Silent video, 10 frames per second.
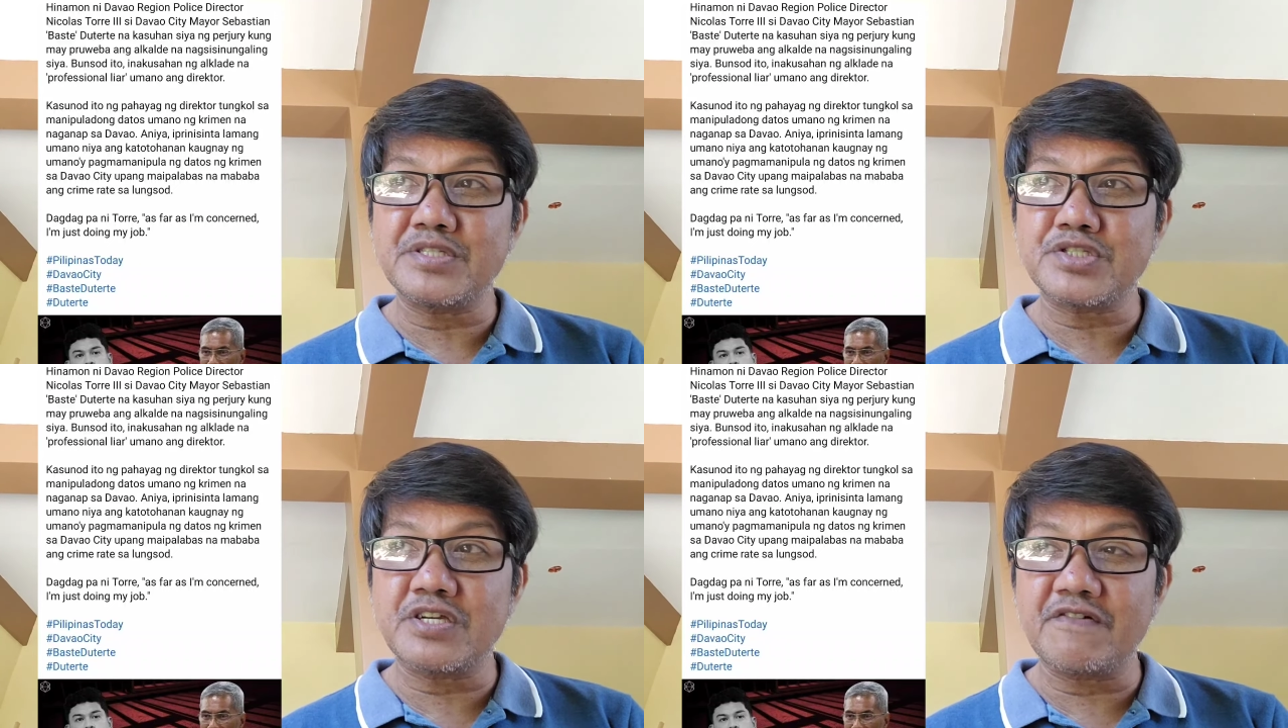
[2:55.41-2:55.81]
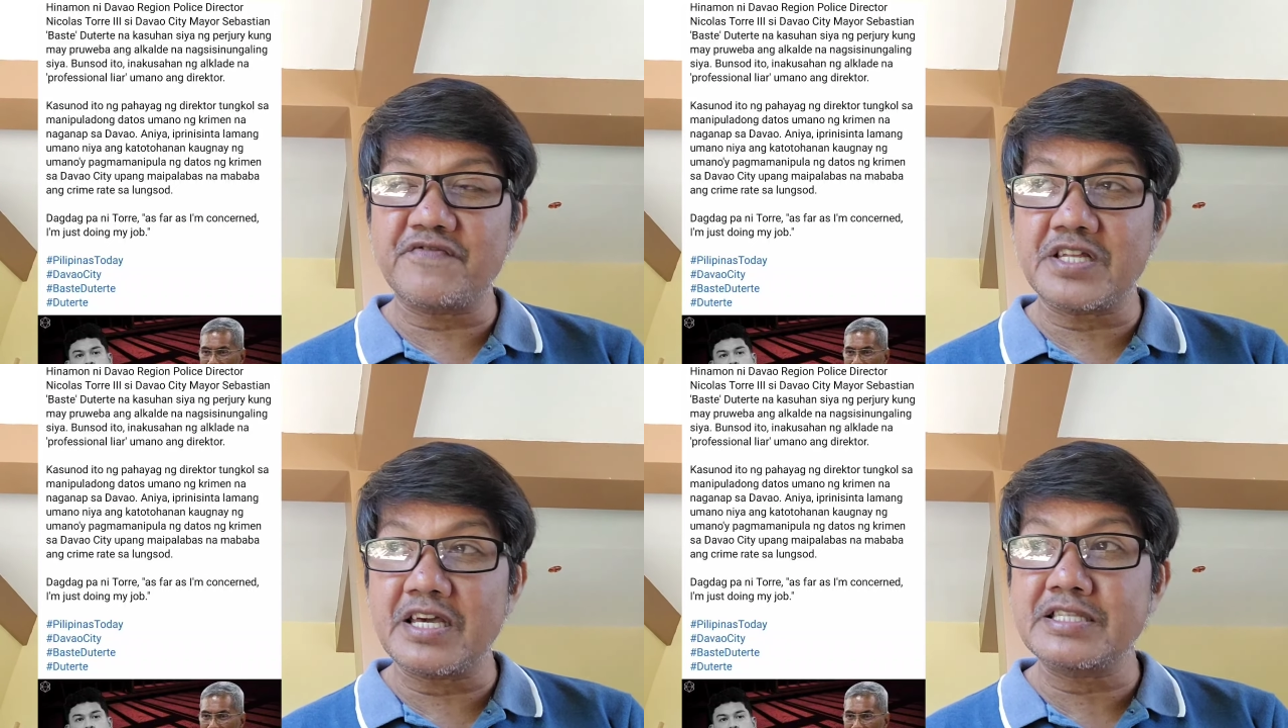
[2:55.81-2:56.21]
chief
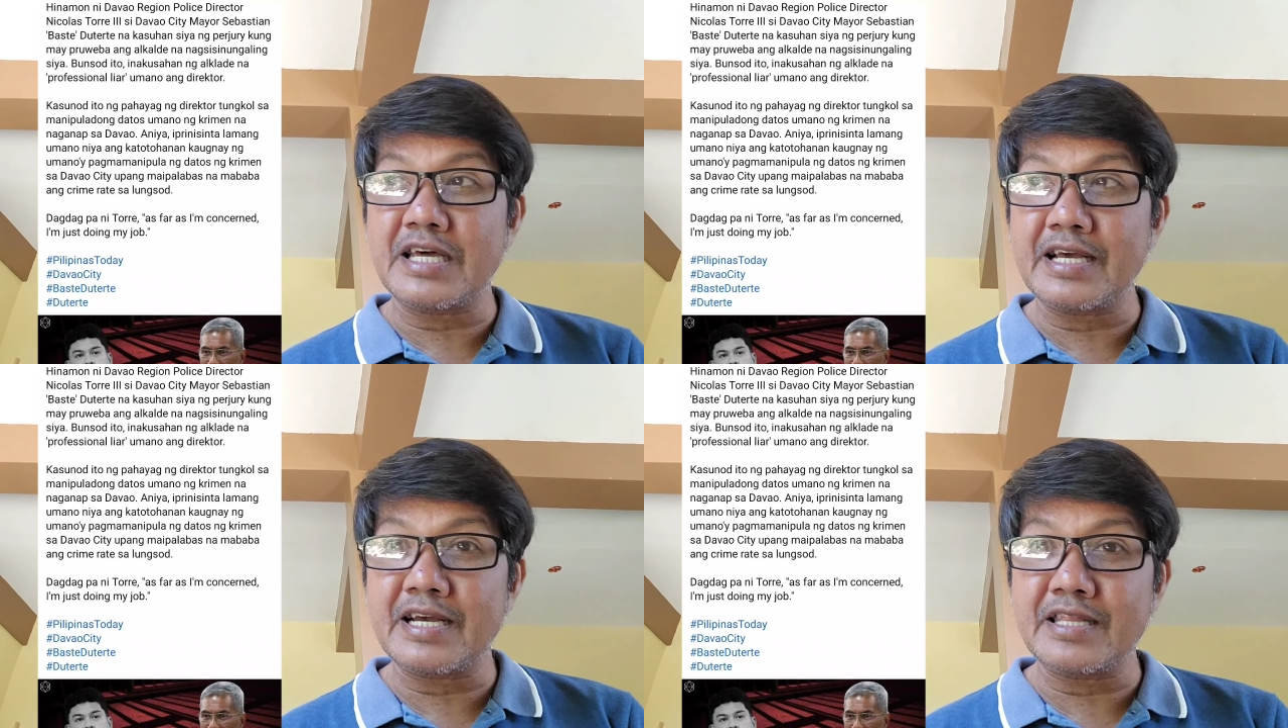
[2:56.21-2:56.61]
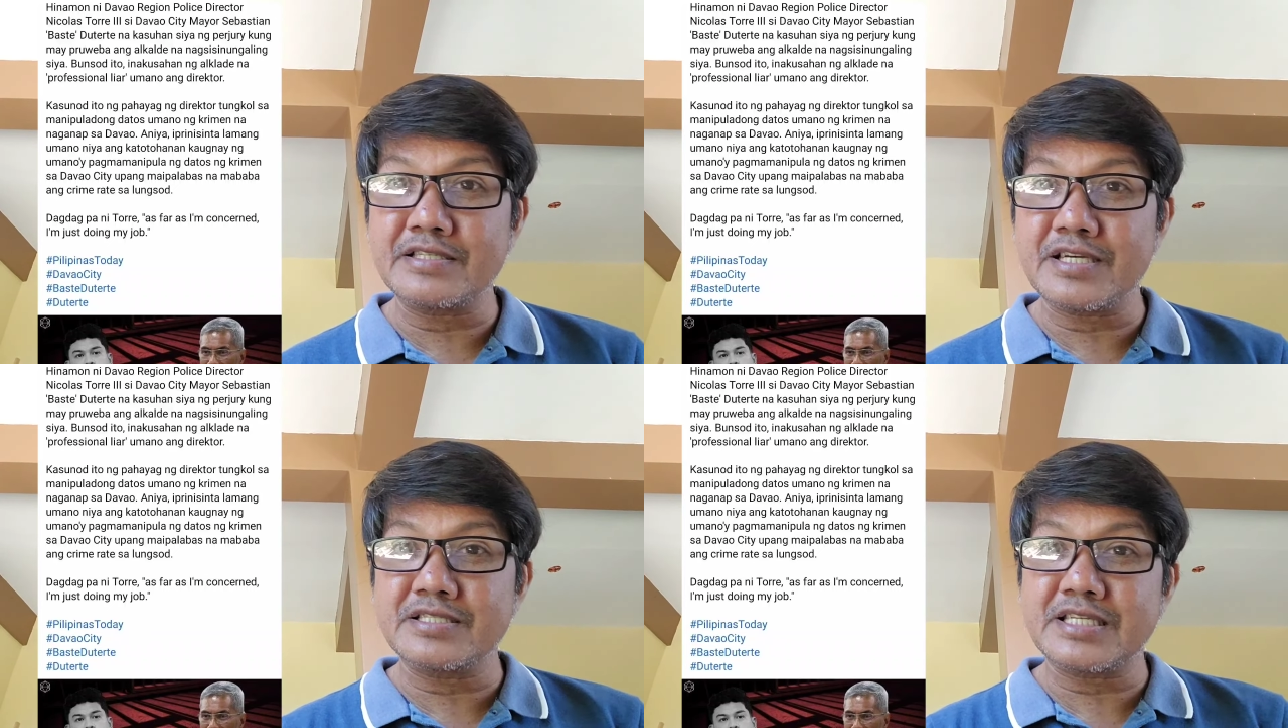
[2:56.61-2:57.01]
na naitalaga na
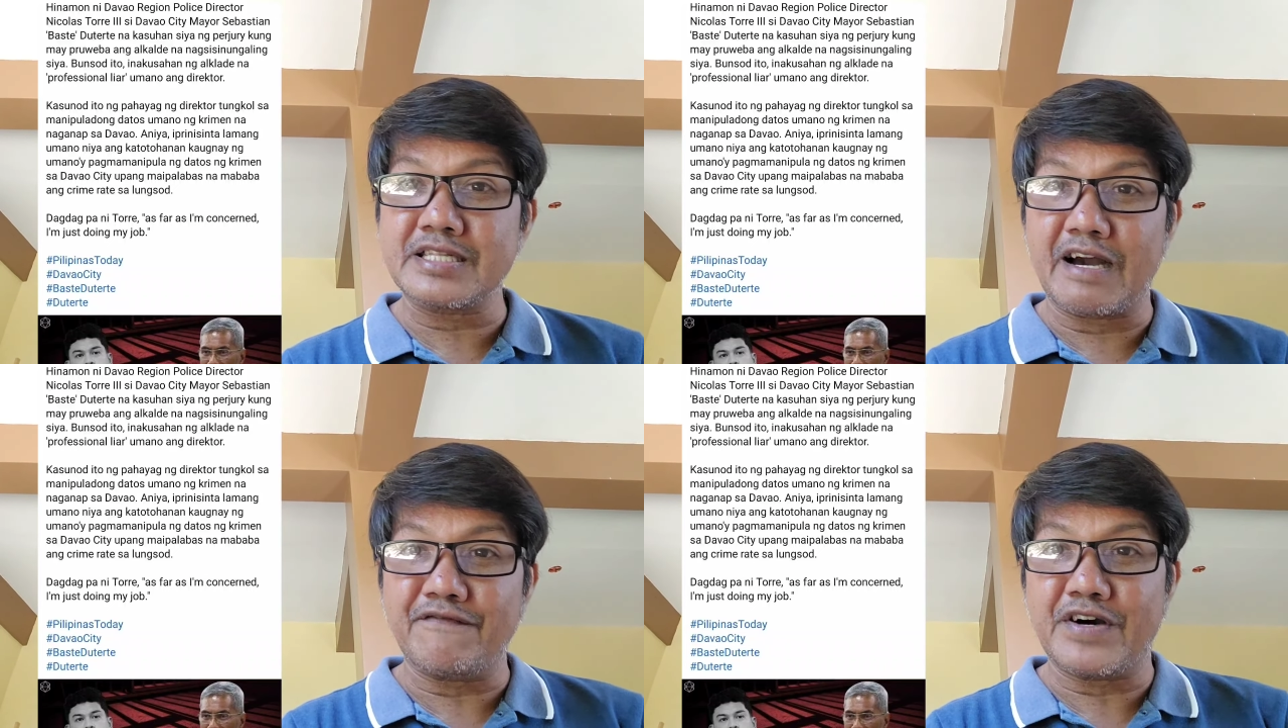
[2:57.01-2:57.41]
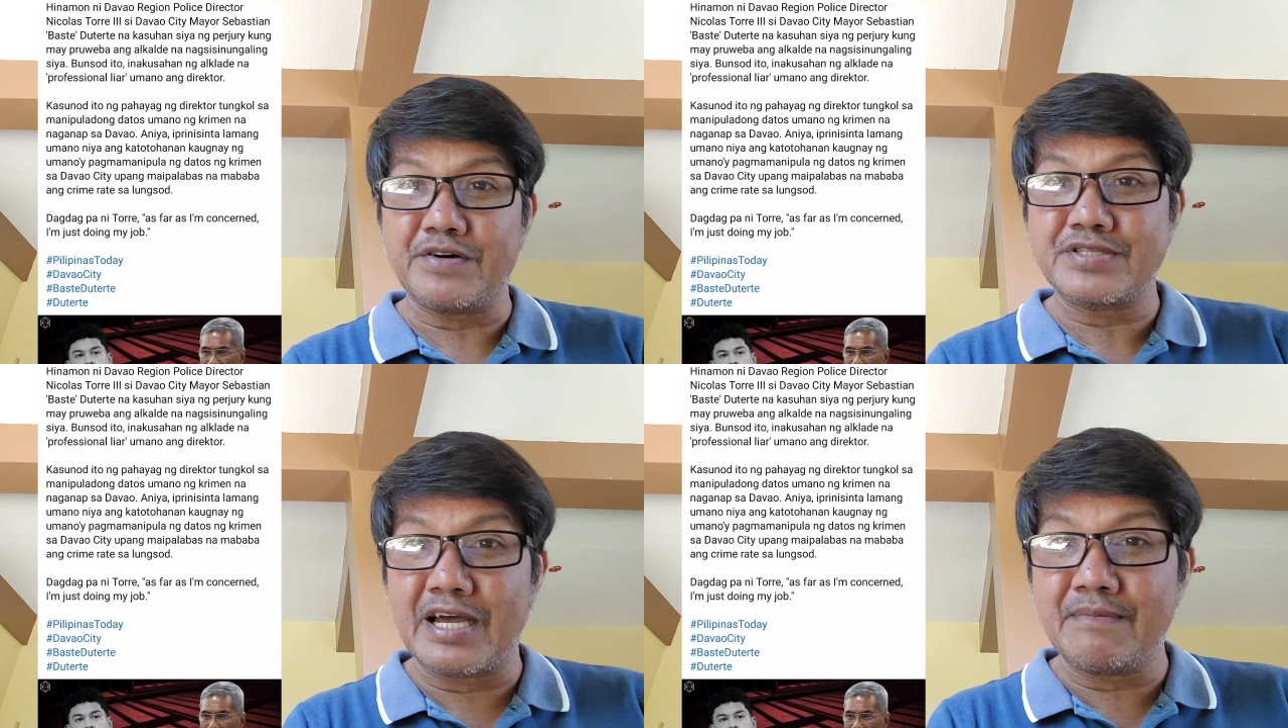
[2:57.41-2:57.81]
dyan sa
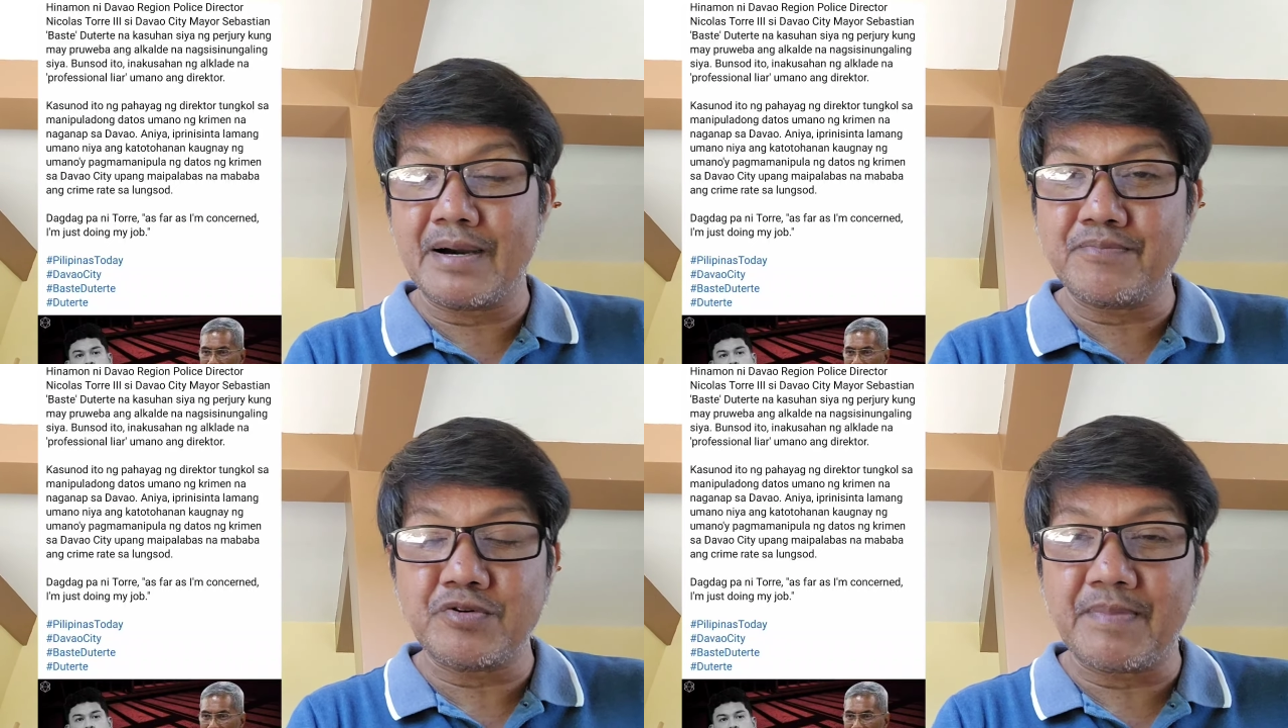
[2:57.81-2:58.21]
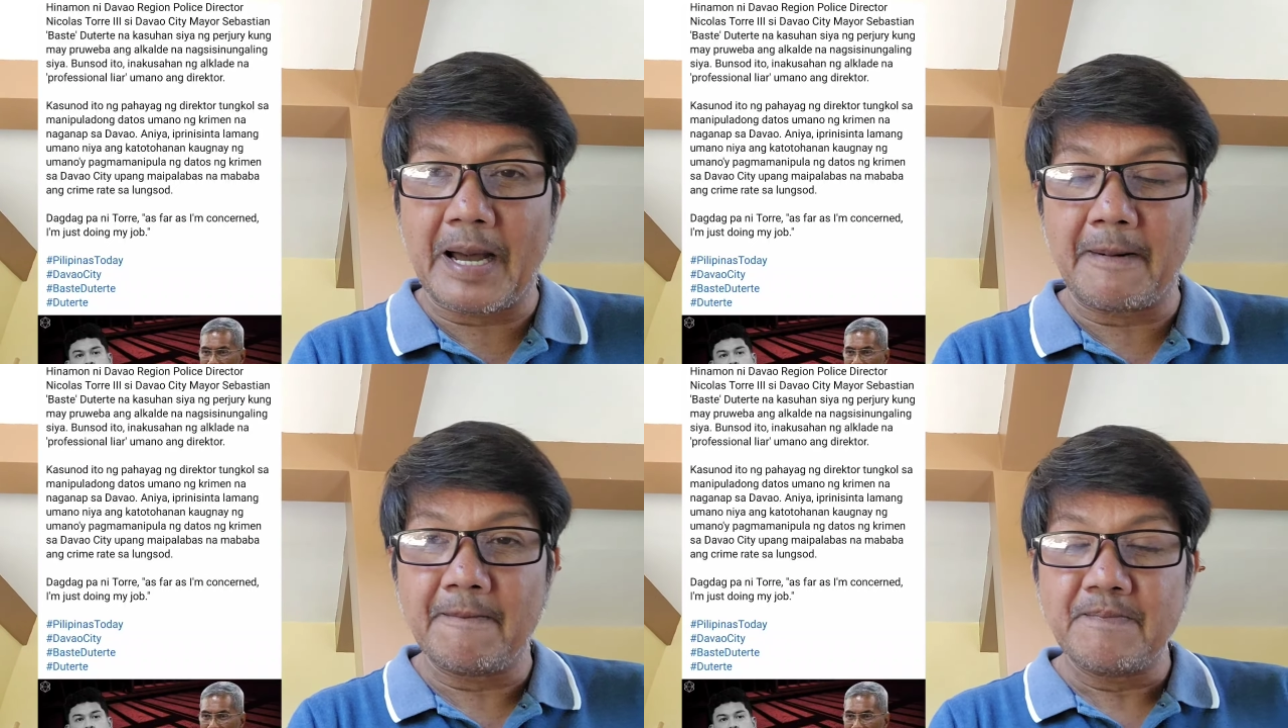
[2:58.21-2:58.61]
Davao. Tama po
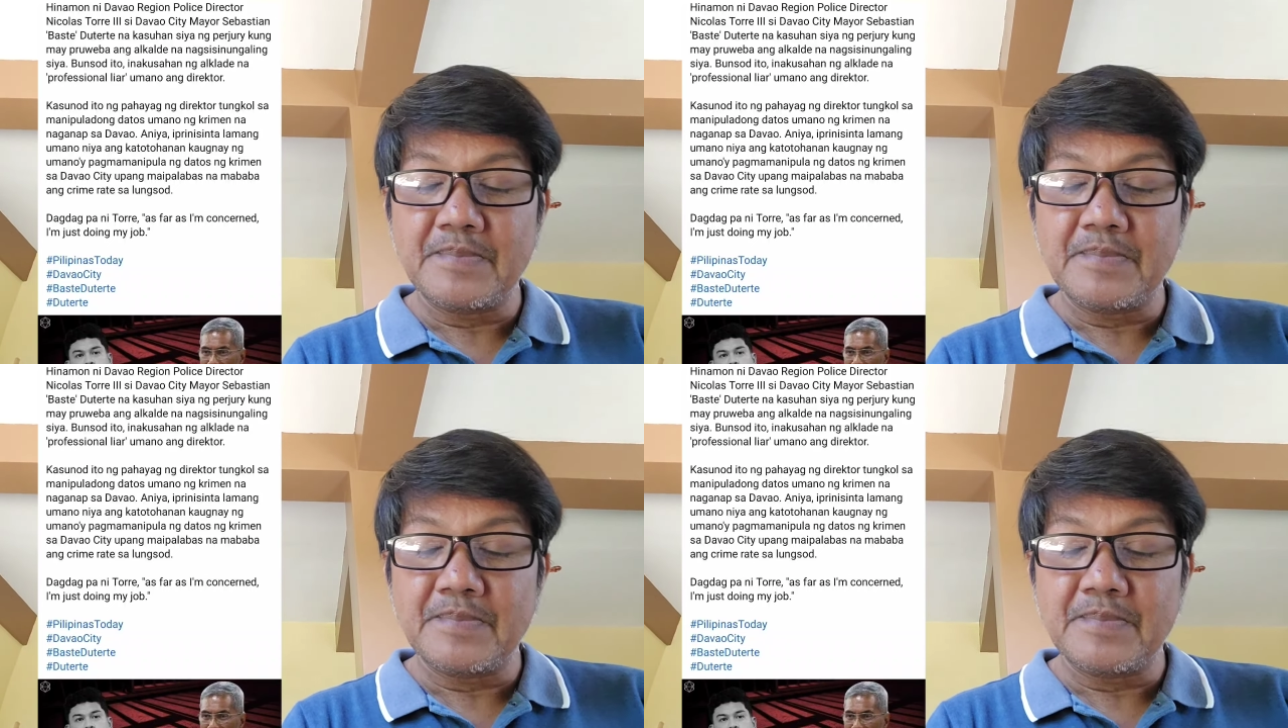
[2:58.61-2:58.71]
ba?